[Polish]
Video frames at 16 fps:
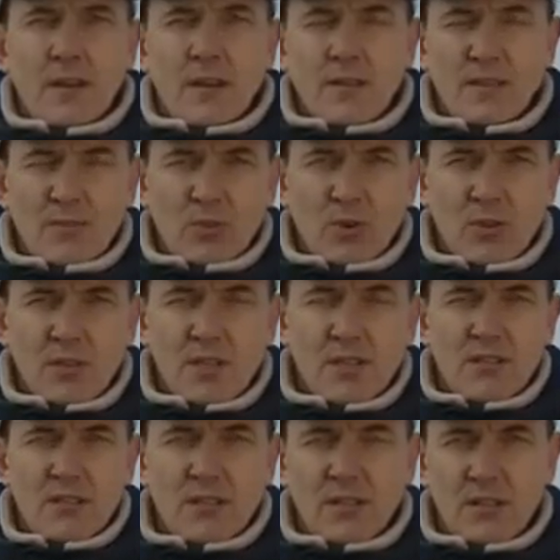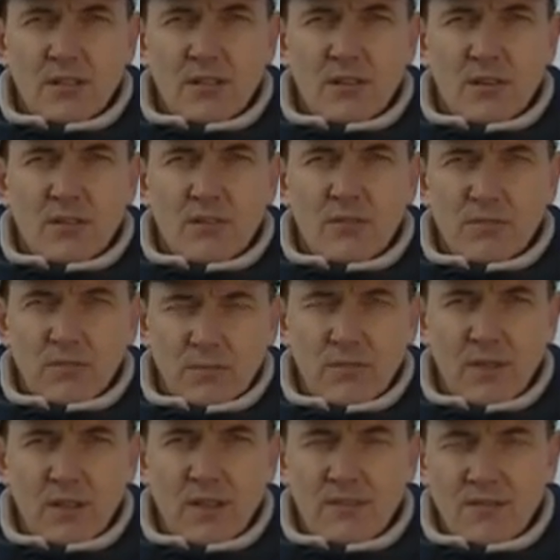Samochodziarze nie tylko z
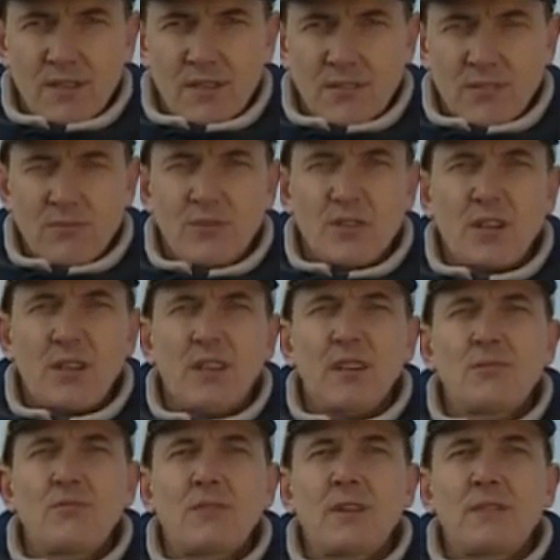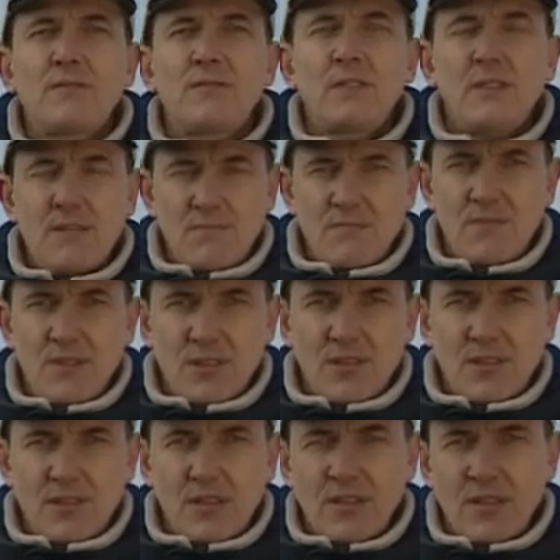Lubina wiedzą, że giełda w tym
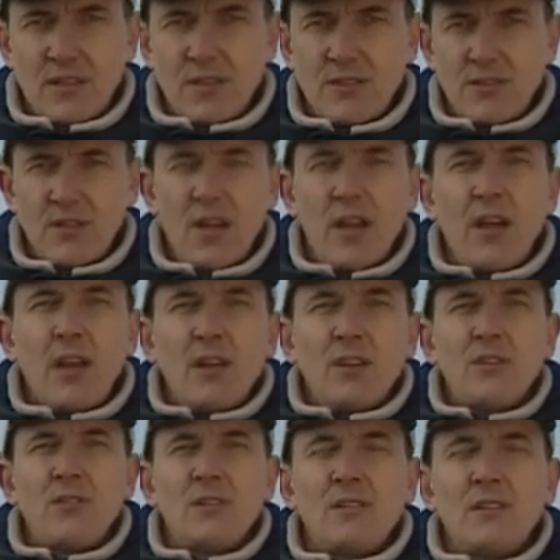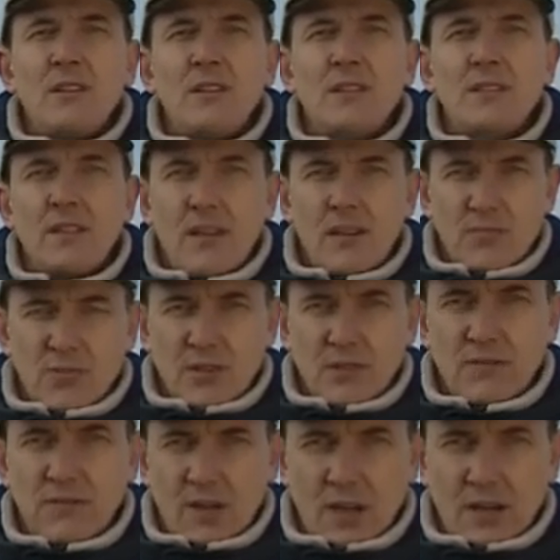mieście należy do jednych z najlepszych
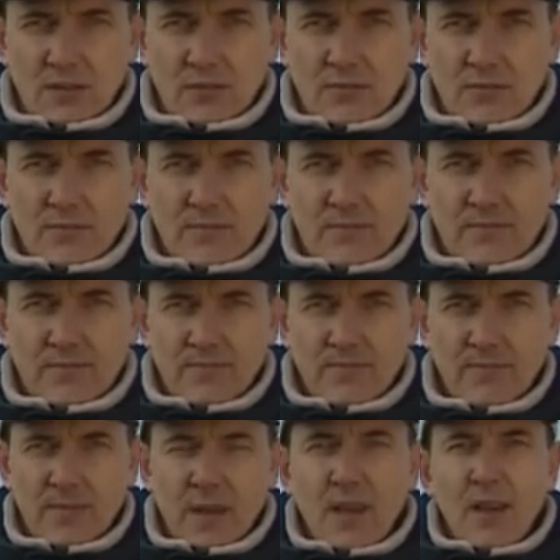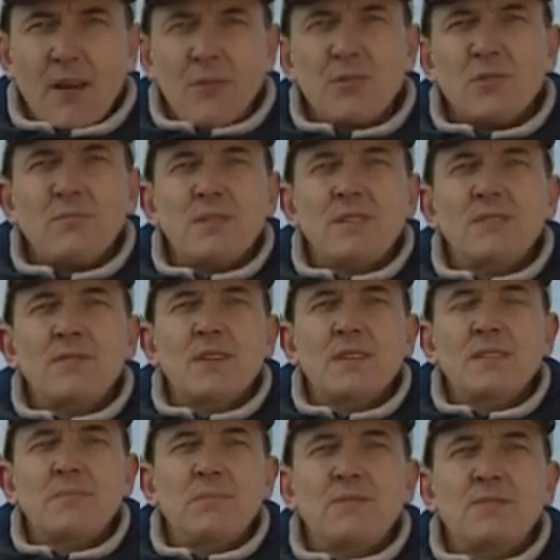w kraju. Proszę Państwa, jak
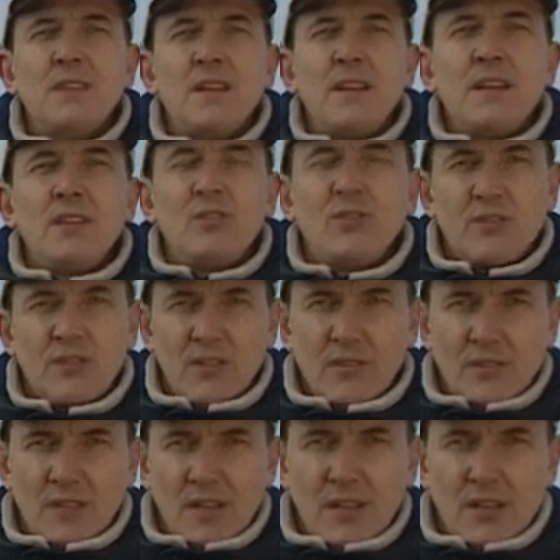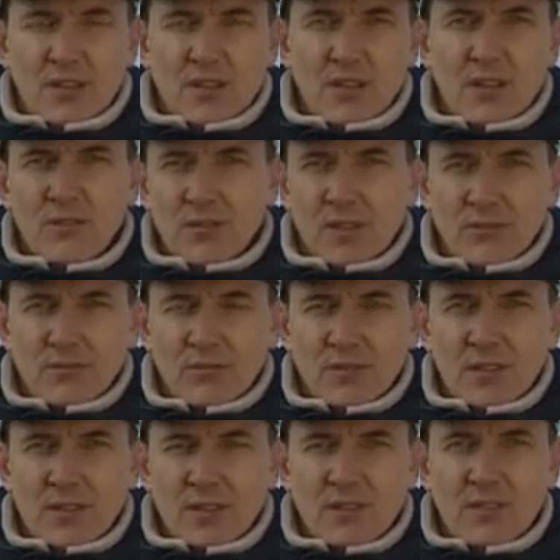zapewne doskonale się
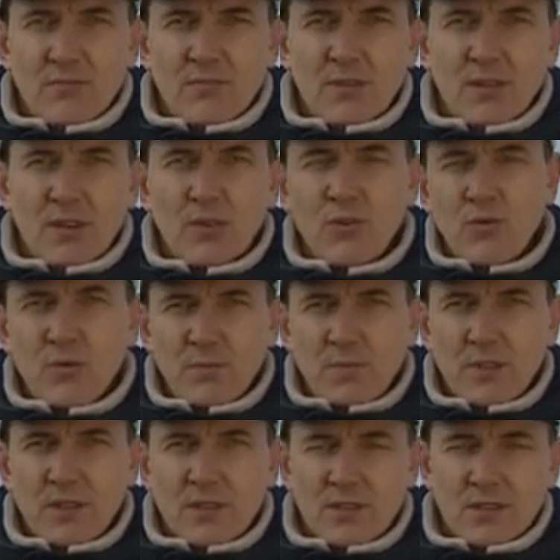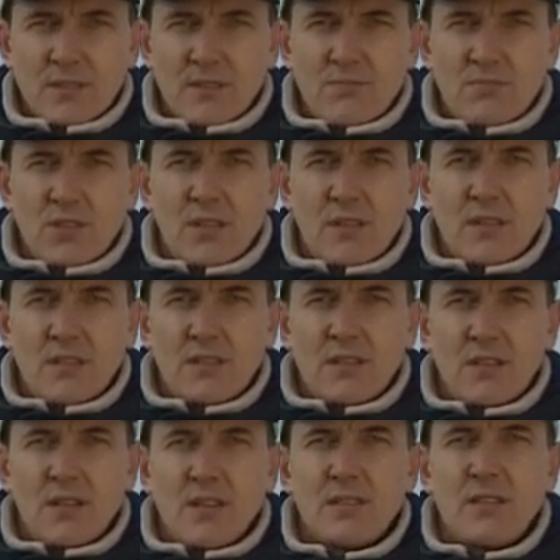orientujecie, żeby kupić czy sprzedać
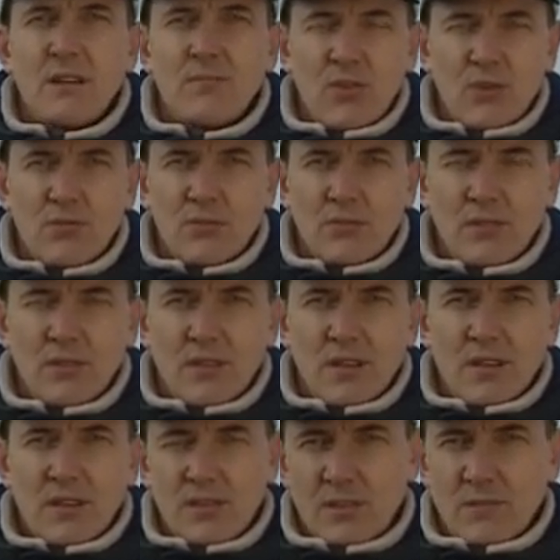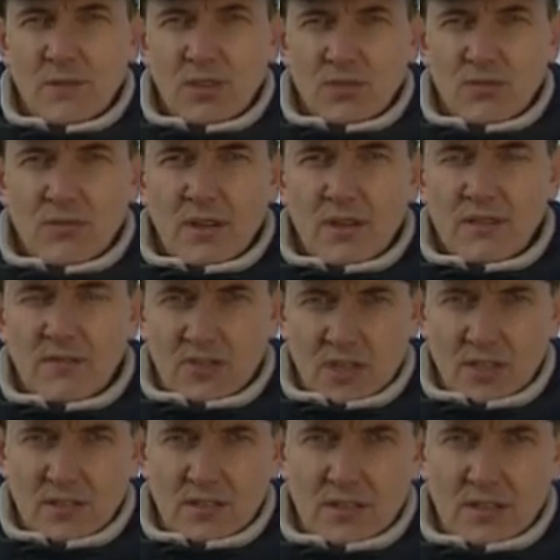samochód, trzeba szukać
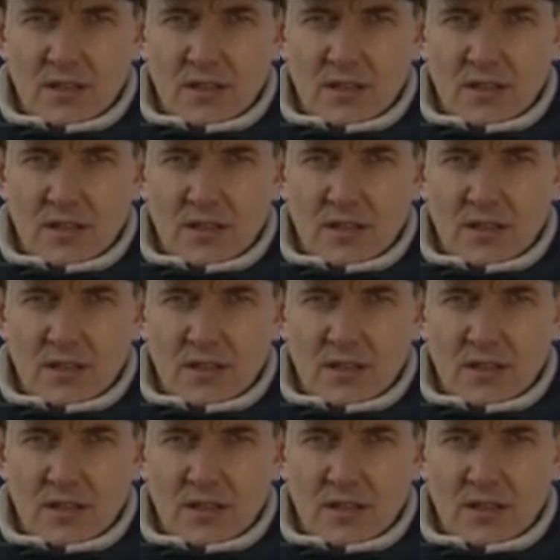wszędzie.